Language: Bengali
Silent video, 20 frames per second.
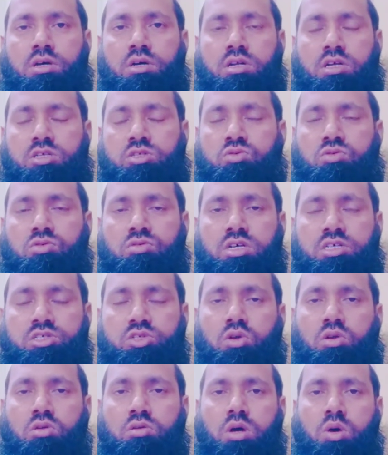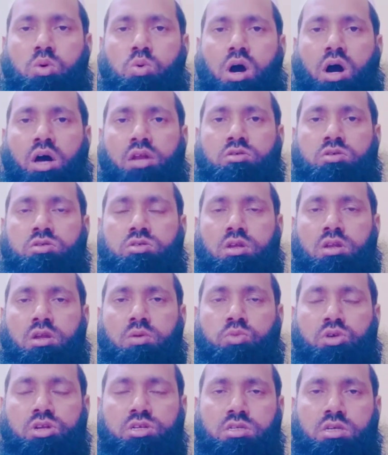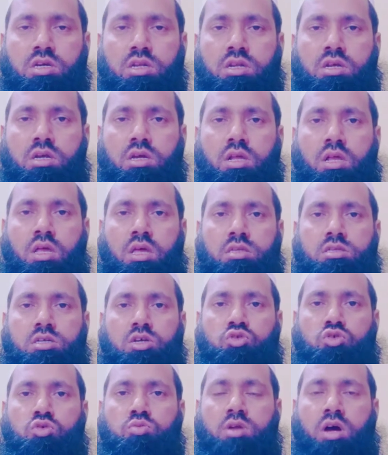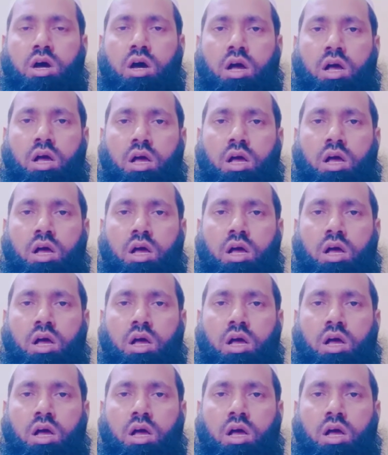রাসুলুল্লাহ সাল্লাহ আলহিসাল্লাম বলেছেন যে তোমরা